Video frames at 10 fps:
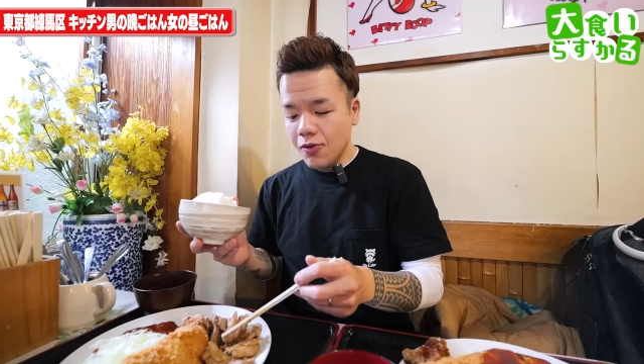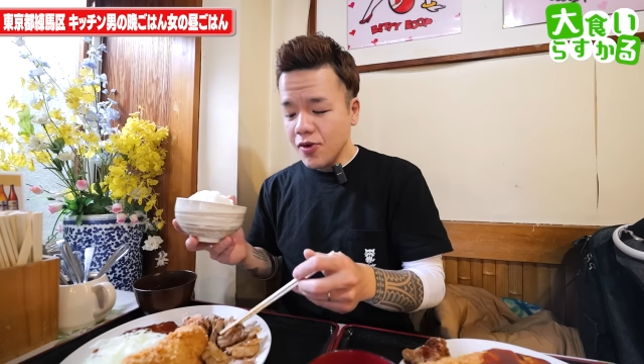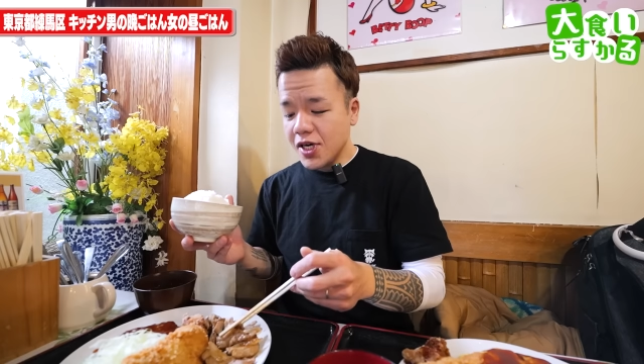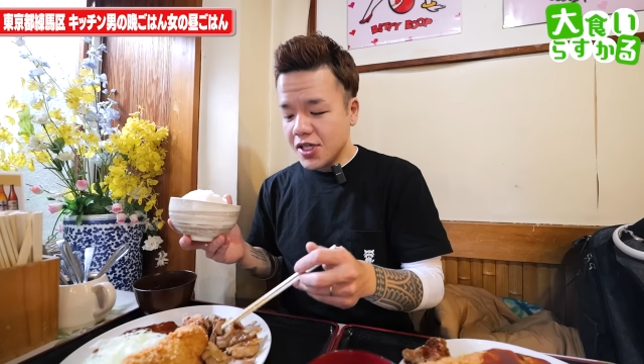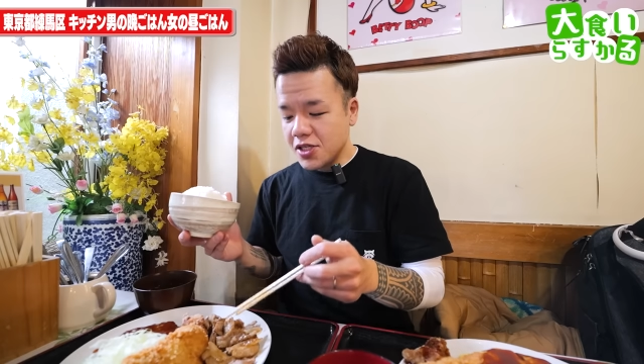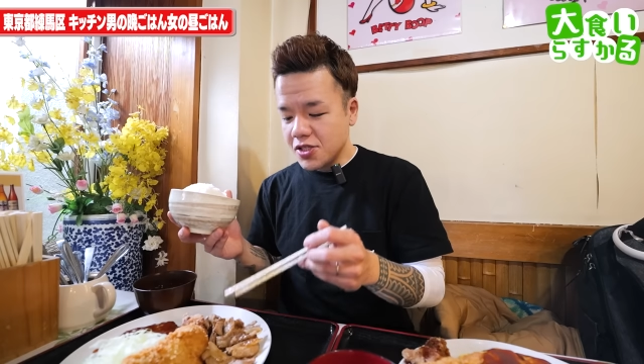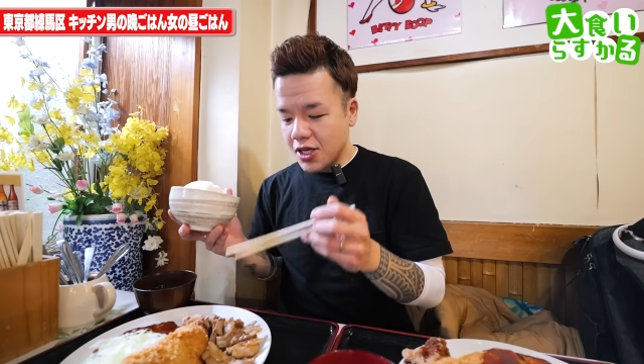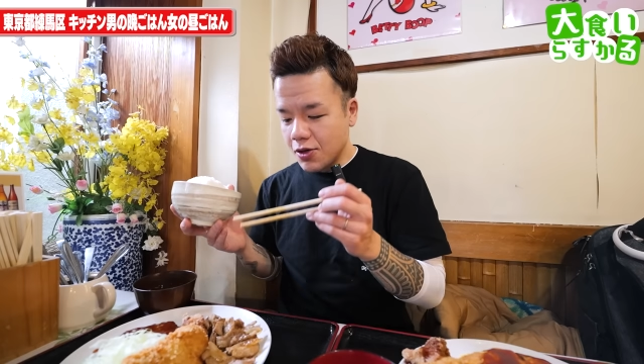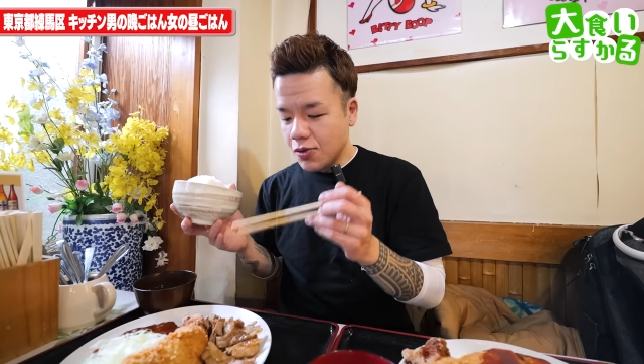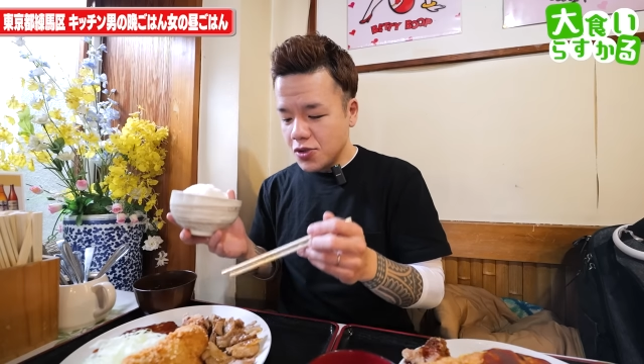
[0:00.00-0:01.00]
今回です
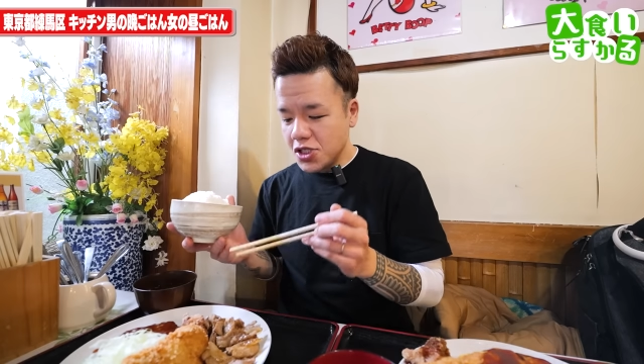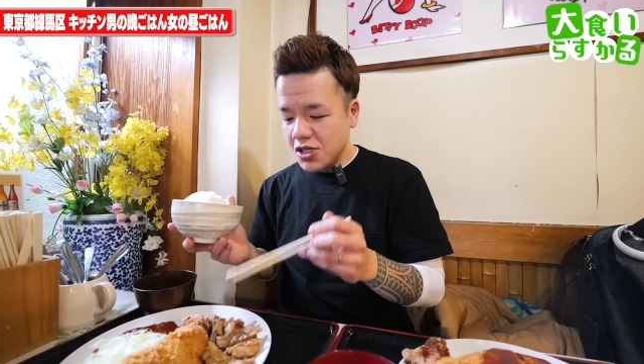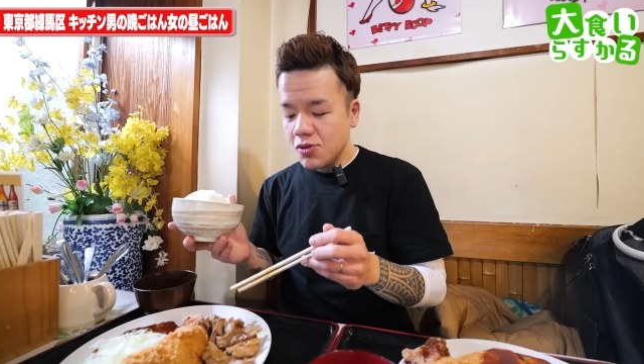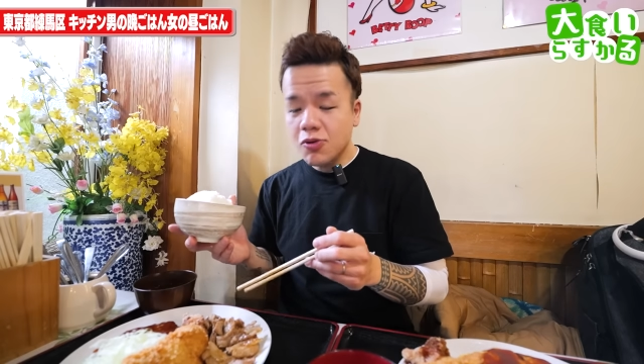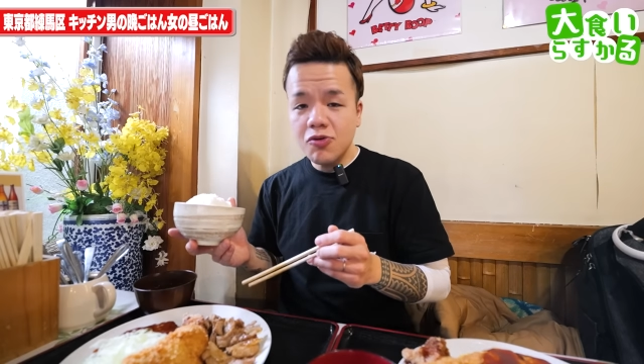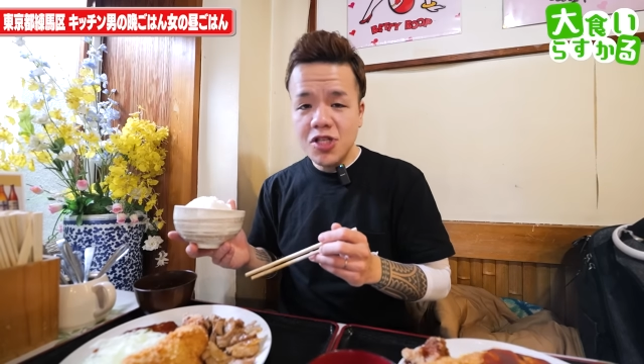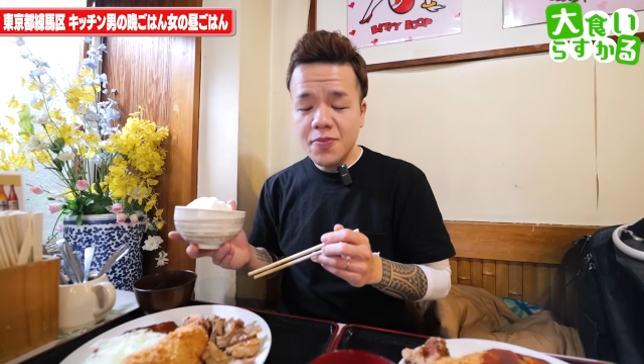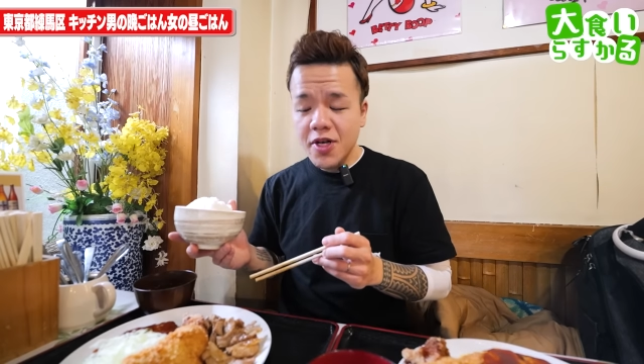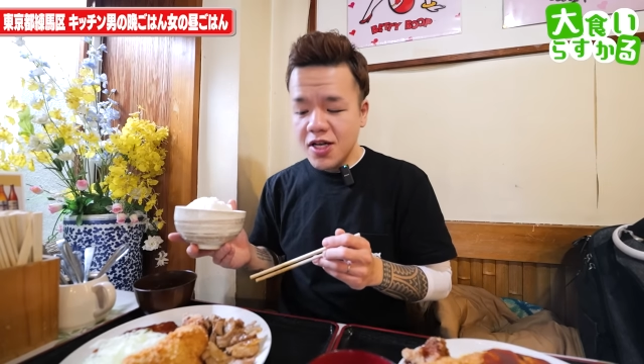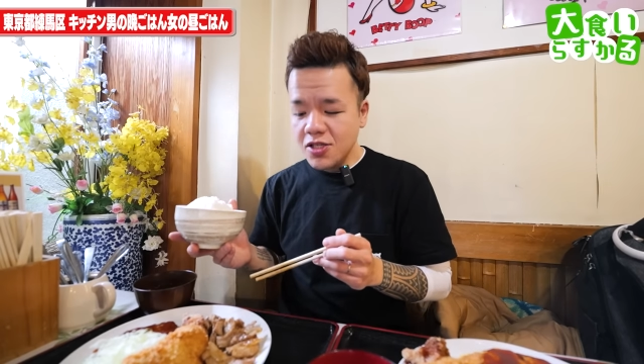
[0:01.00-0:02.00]
ね、こちらの殿
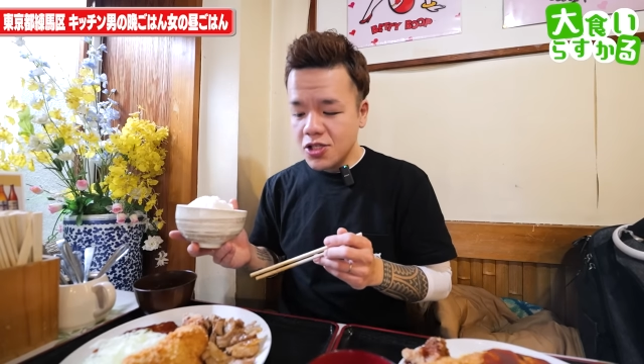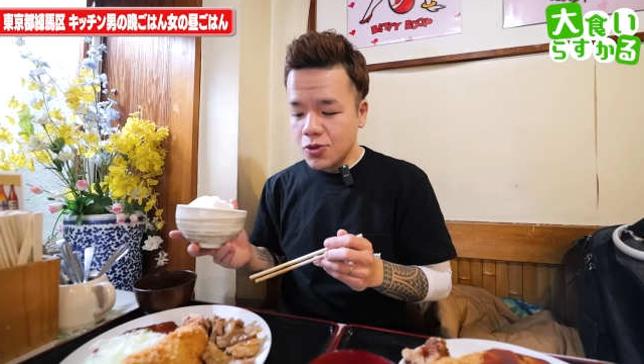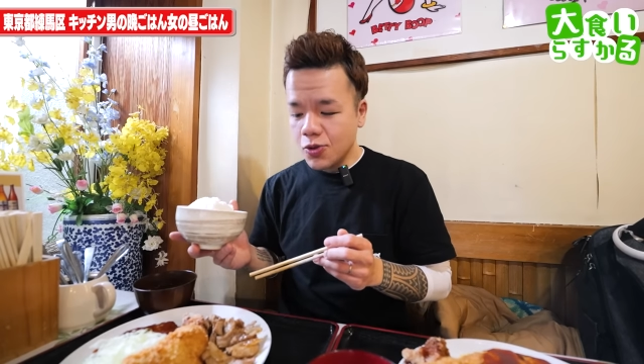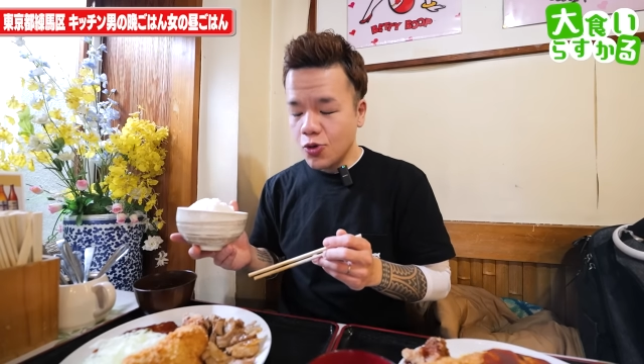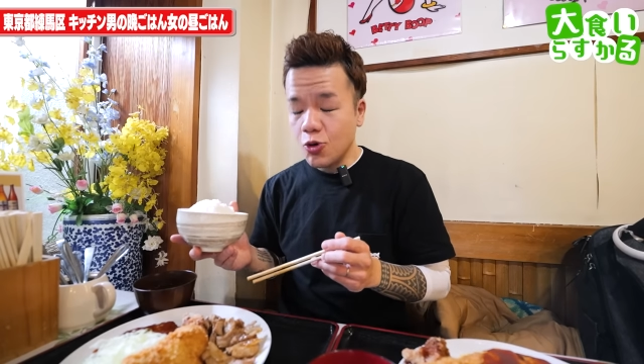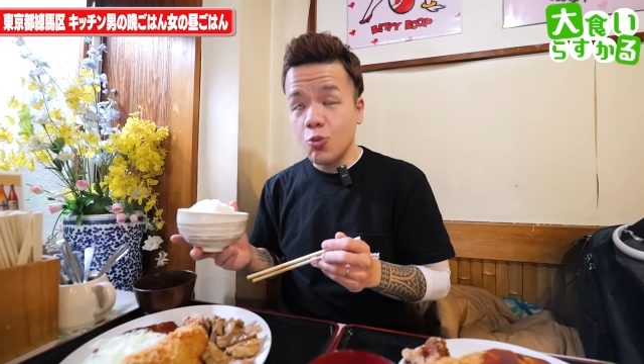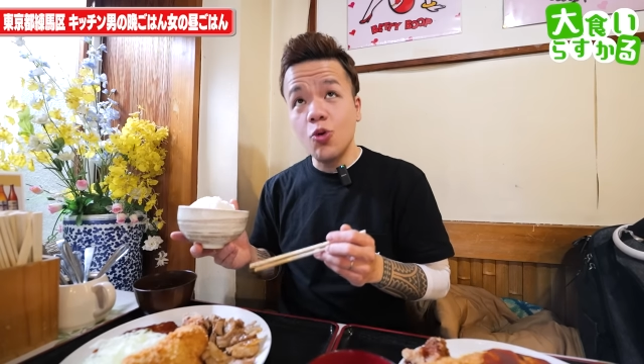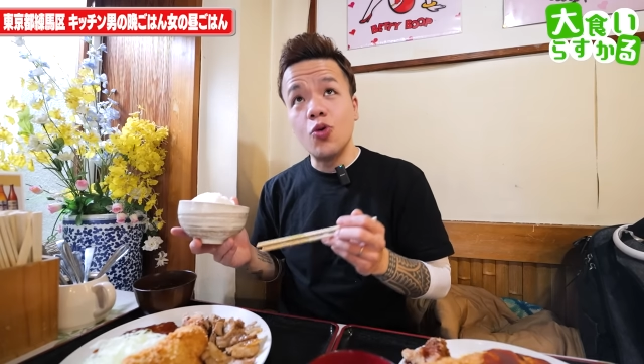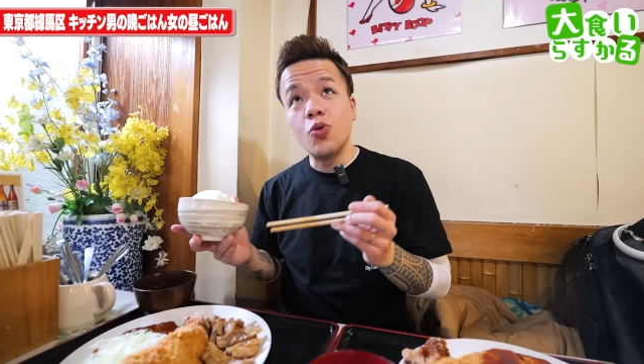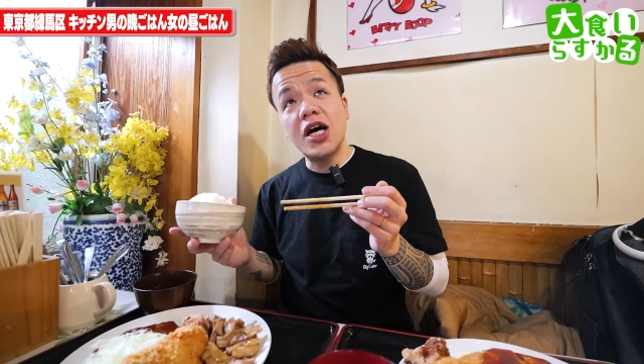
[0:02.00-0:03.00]
様ランチの方
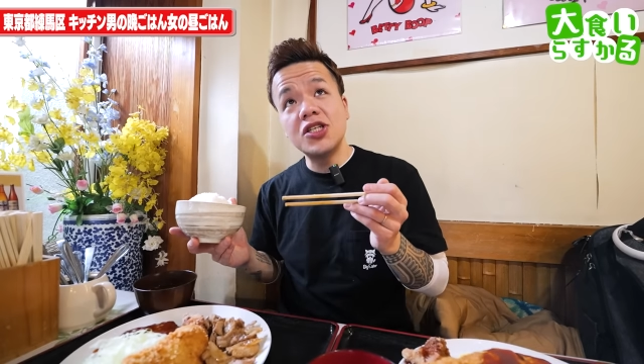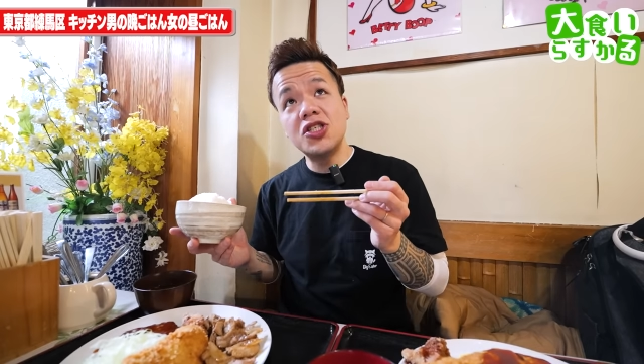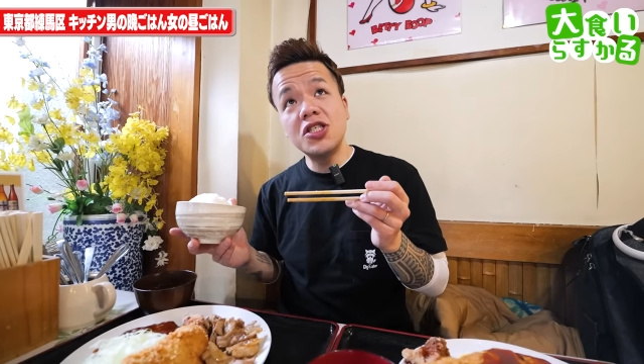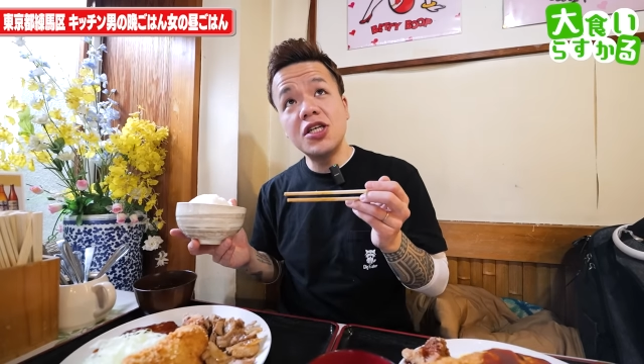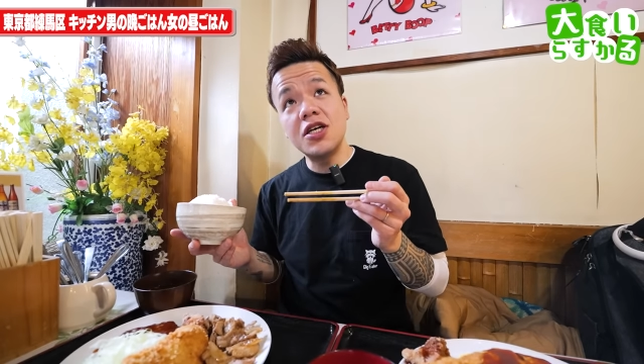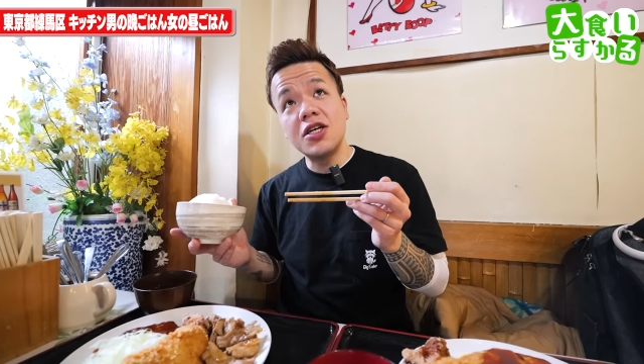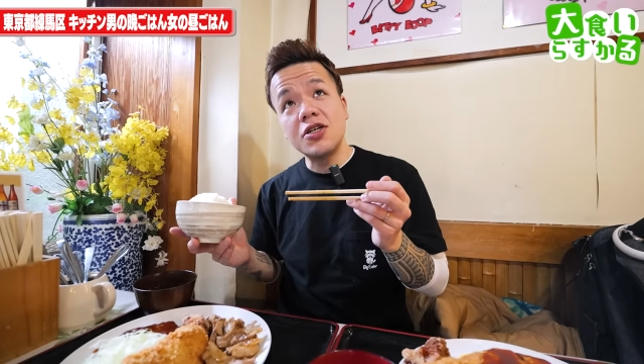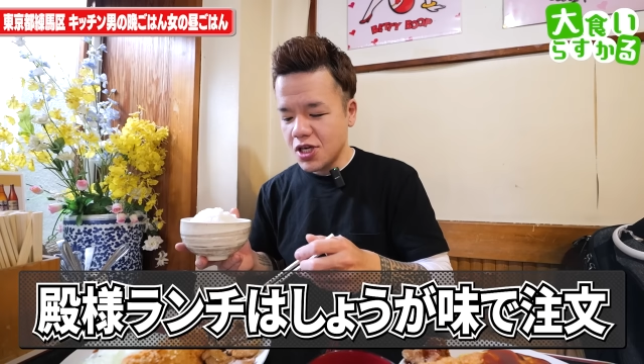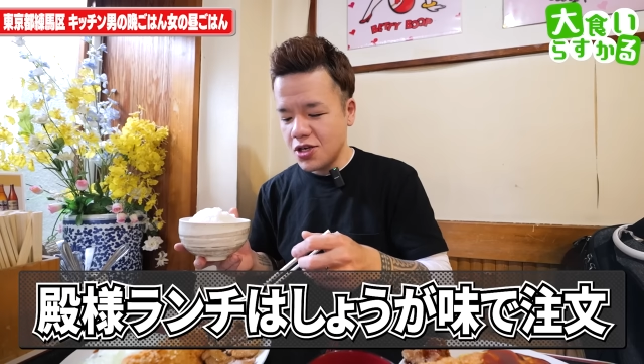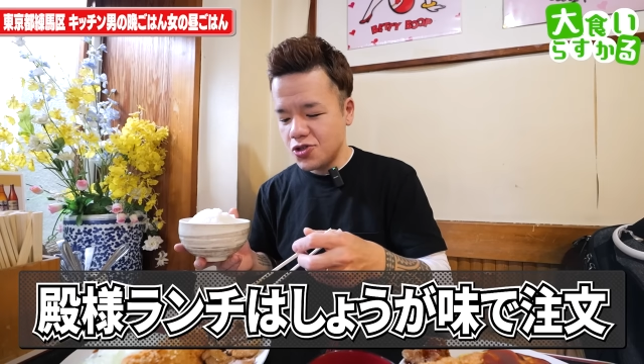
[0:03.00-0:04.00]
も味が
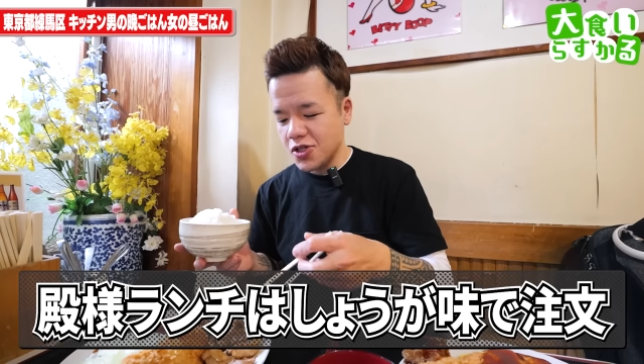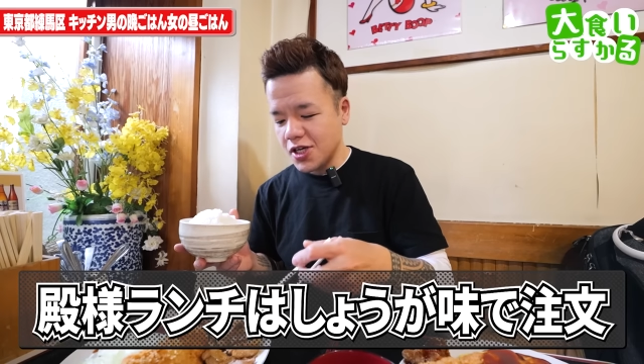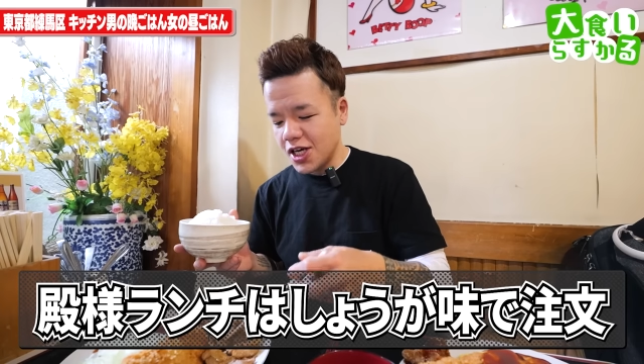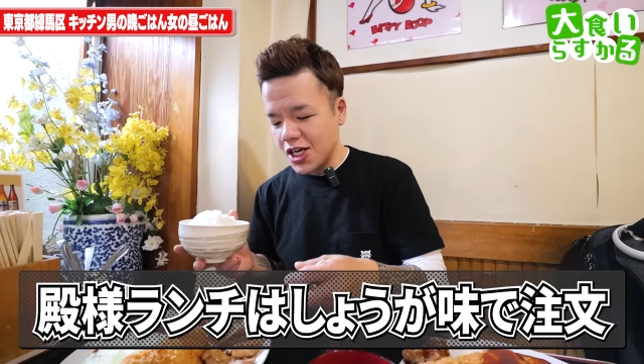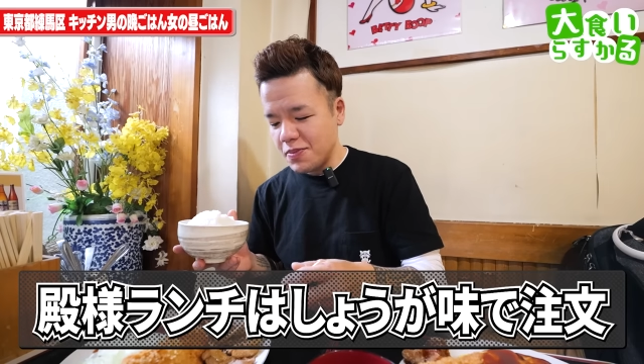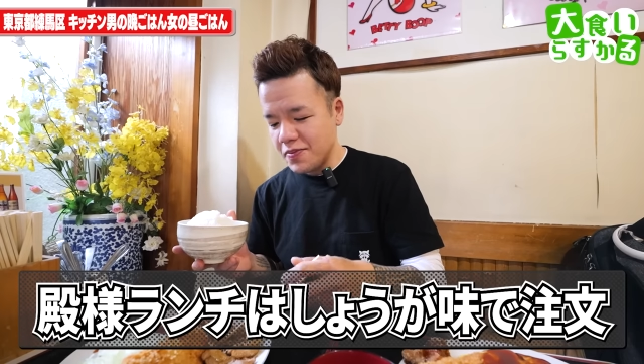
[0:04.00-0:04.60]
3種から選